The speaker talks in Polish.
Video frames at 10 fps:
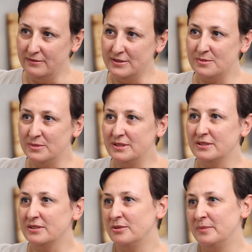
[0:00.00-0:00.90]
Więc my
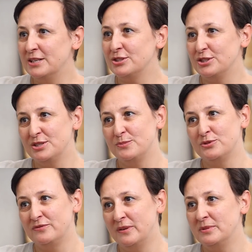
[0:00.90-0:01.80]
tych omega-6
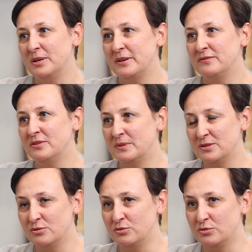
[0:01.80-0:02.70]
spożywamy naprawdę
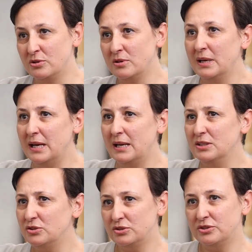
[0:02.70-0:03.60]
bardzo dużo,
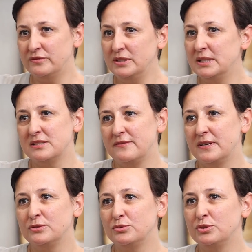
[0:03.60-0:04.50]
ale to też wynika z
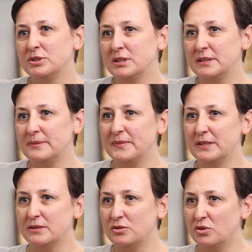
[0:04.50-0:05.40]
faktu, że
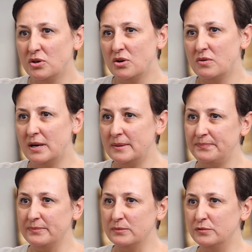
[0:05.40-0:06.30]
e, dookoła
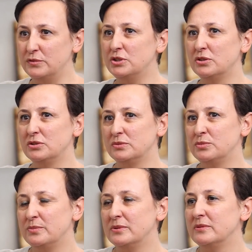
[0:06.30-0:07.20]
mówi się o
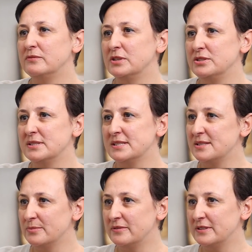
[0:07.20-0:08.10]
tym, żeby właśnie
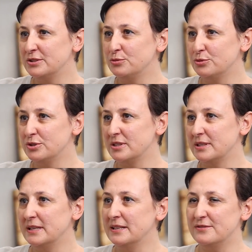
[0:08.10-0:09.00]
zastępować tłuszcze
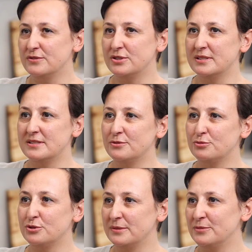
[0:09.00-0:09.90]
zwierzęce
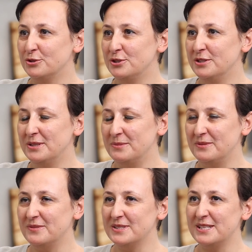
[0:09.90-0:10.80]
tłuszczami
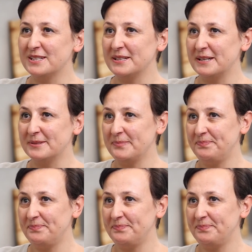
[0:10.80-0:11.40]
roślinnymi, więc jak, jak